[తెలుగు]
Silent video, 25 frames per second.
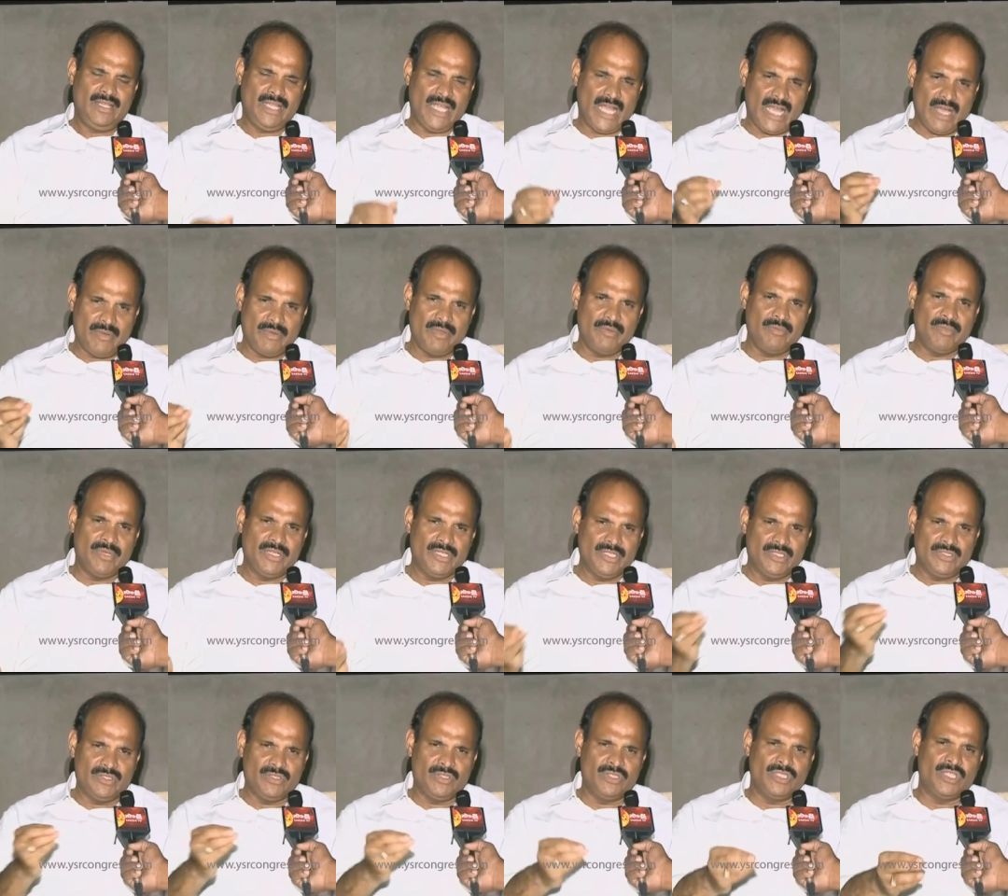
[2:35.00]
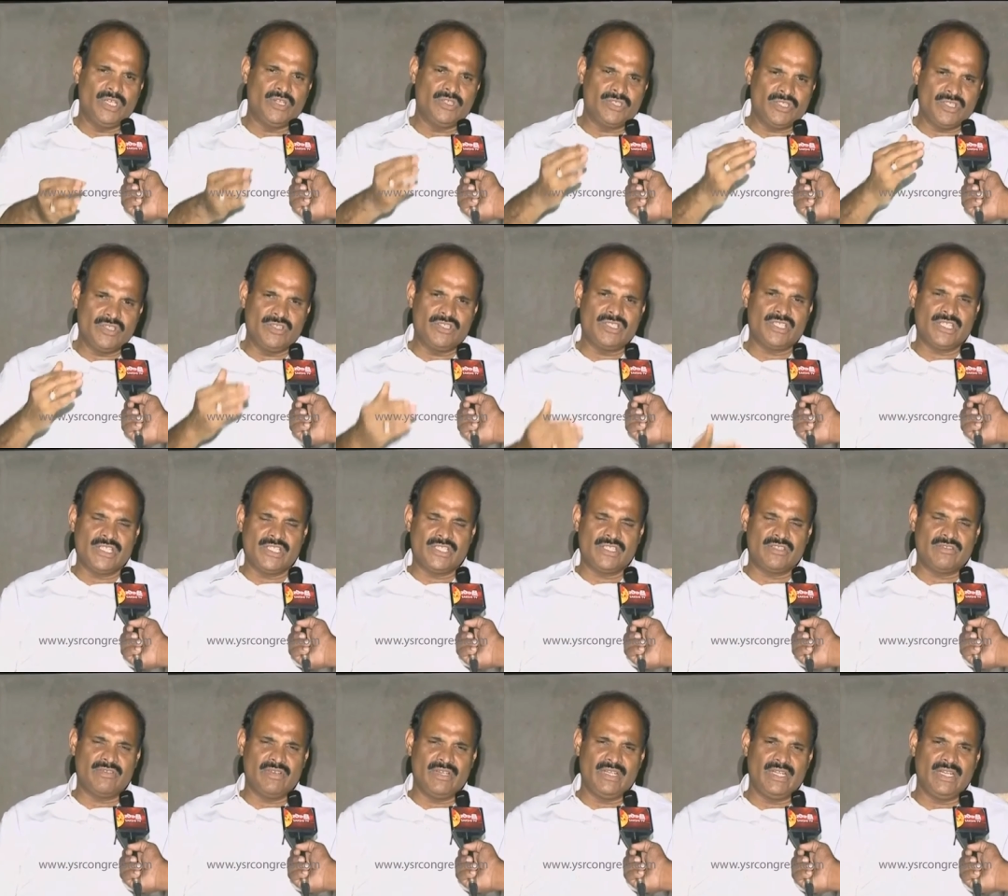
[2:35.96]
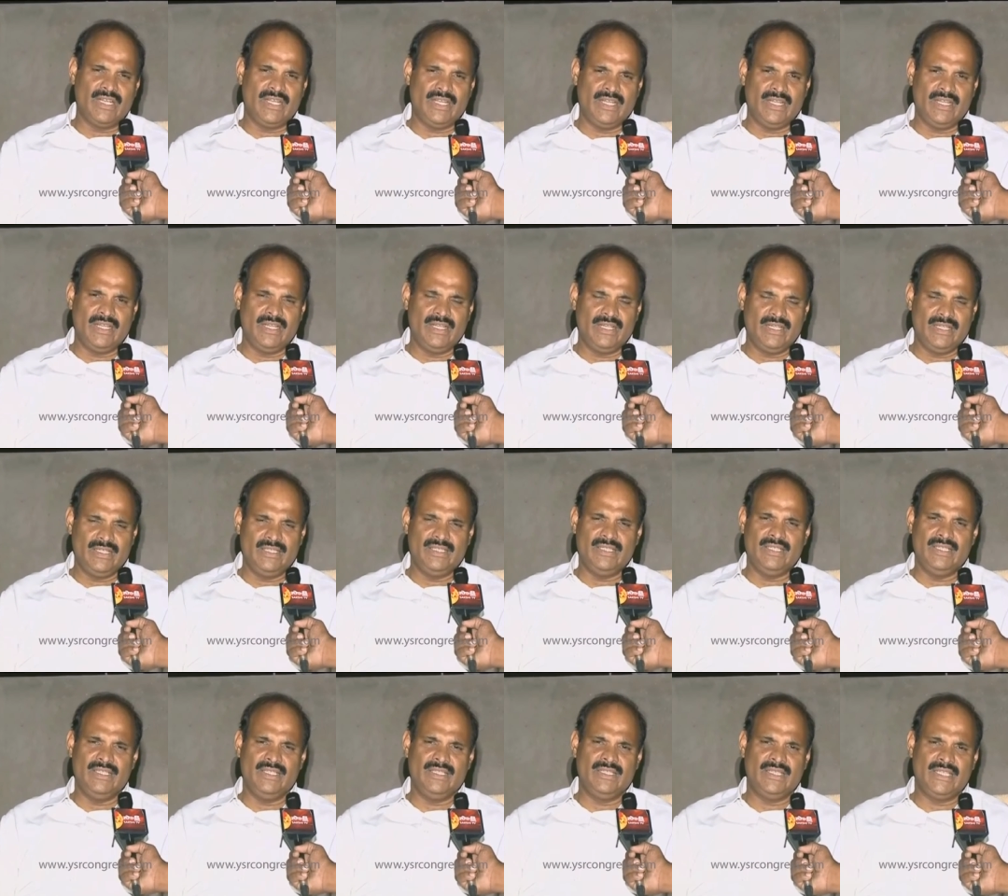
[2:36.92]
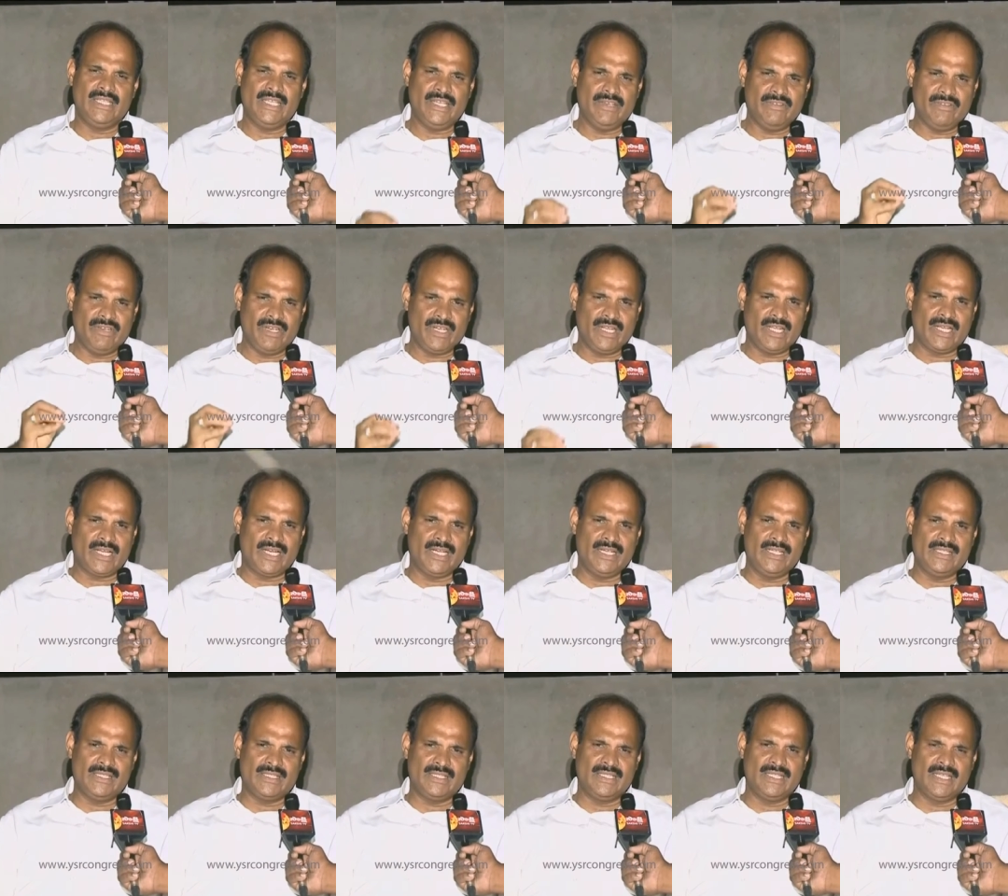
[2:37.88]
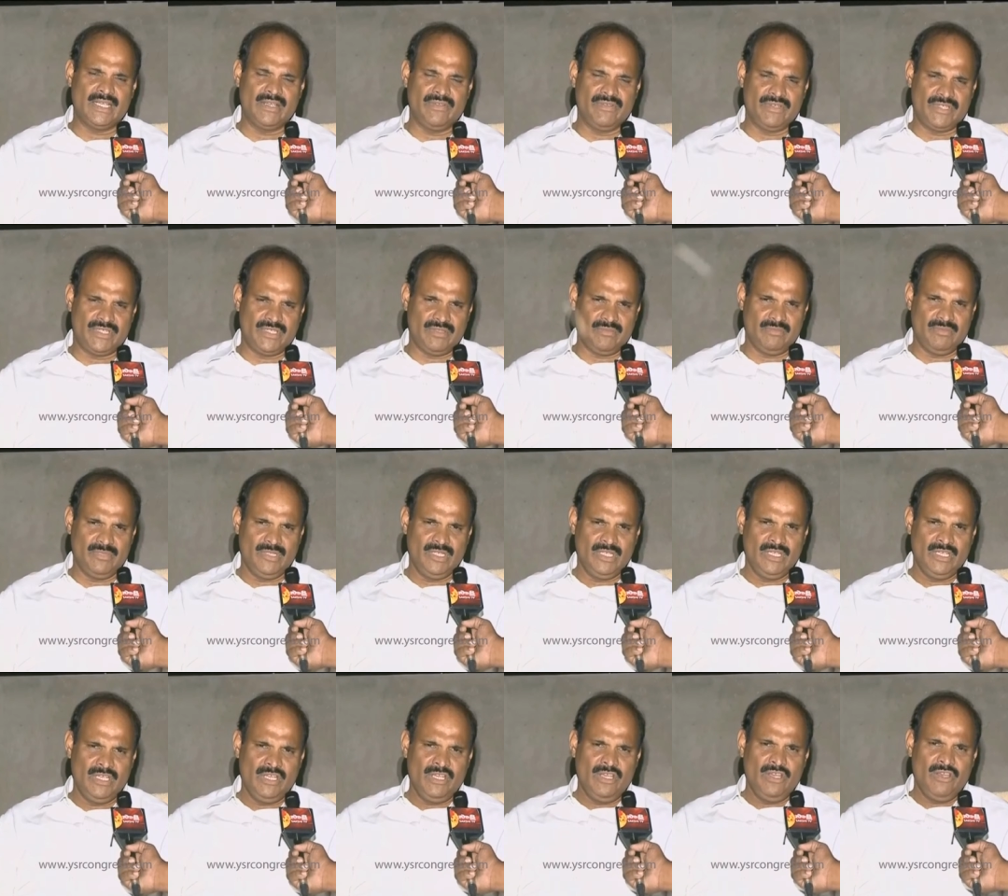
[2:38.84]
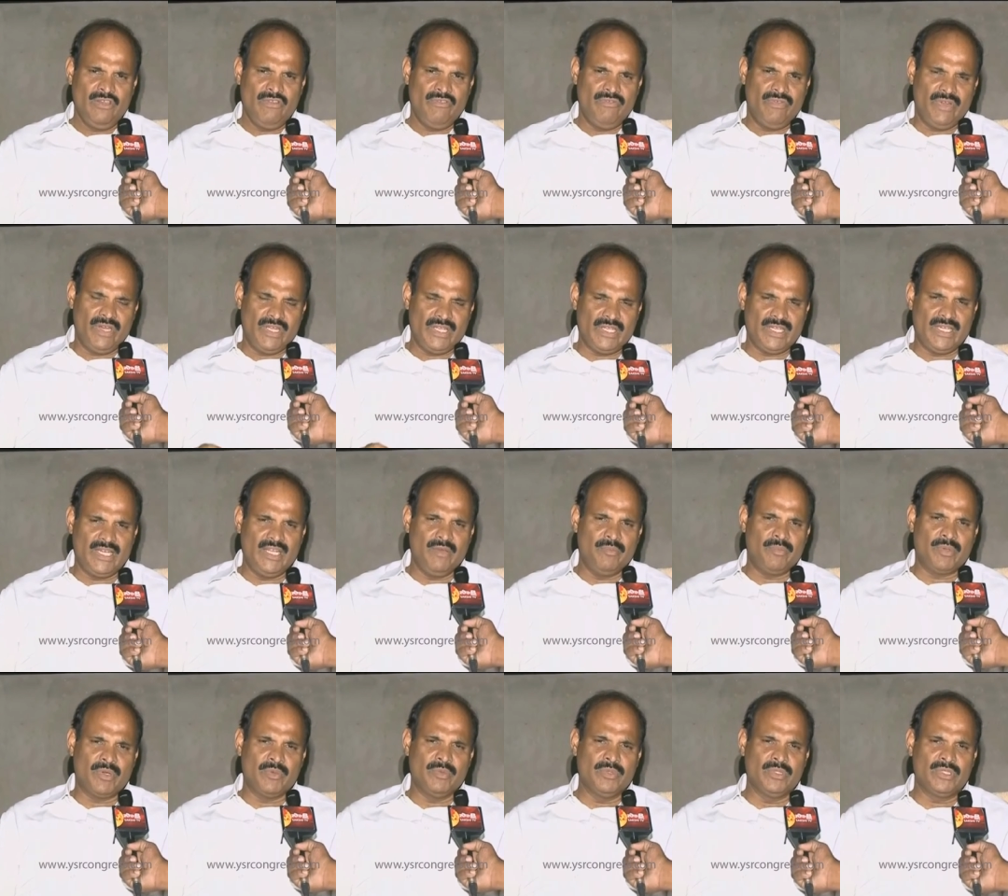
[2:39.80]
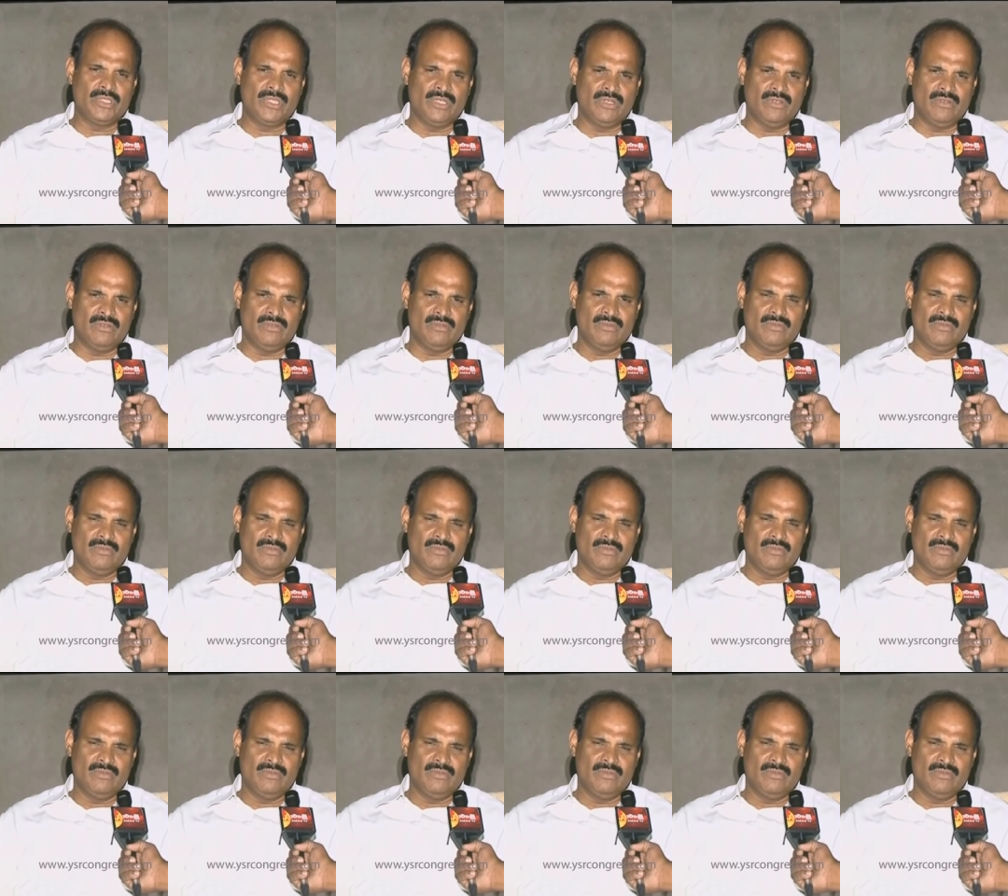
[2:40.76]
యాభై మందితో దౌర్జన్యం చేయించడం అంటే ఇది తీవ్రంగా ఖండించదగ్గ విషయం వెంటనే ప్రభుత్వం